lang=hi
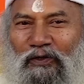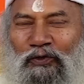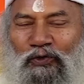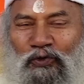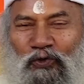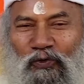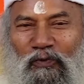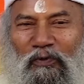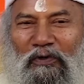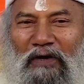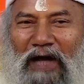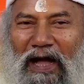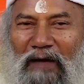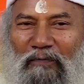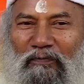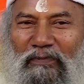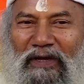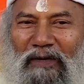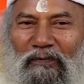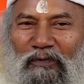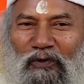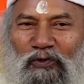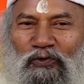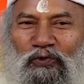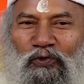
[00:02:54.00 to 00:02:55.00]
शुभ काम में
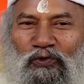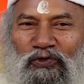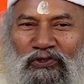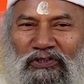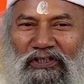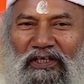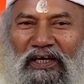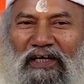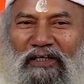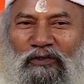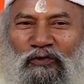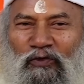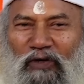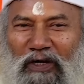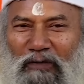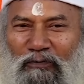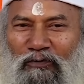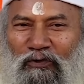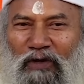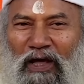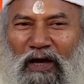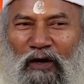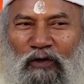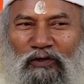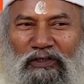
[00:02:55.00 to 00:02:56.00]
हम लोग सोचते हैं कि थोड़ा
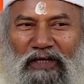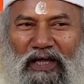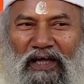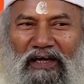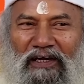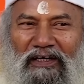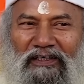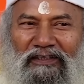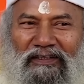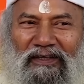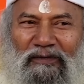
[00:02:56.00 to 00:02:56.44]
बूढ़ा हो जाएंगे